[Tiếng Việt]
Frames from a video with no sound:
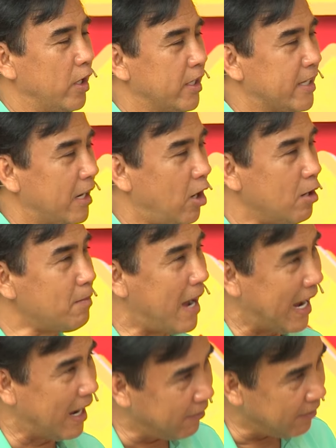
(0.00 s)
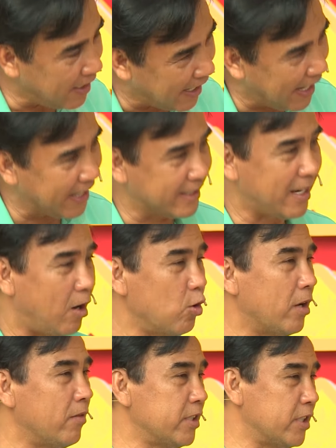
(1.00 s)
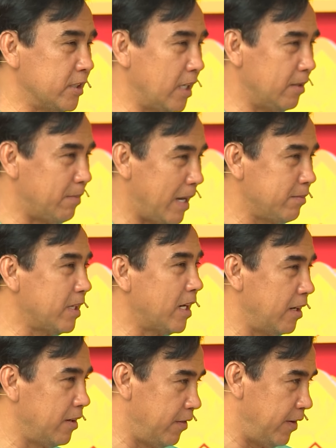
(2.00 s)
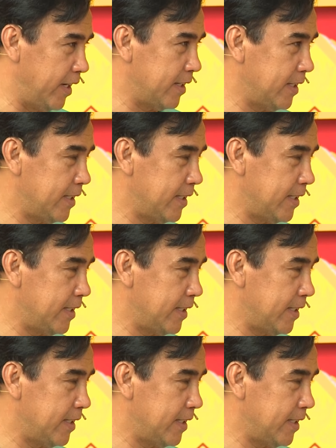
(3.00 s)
xin chào đón bà với là hai cháu đến với chương trình Mám Gia Đình Việt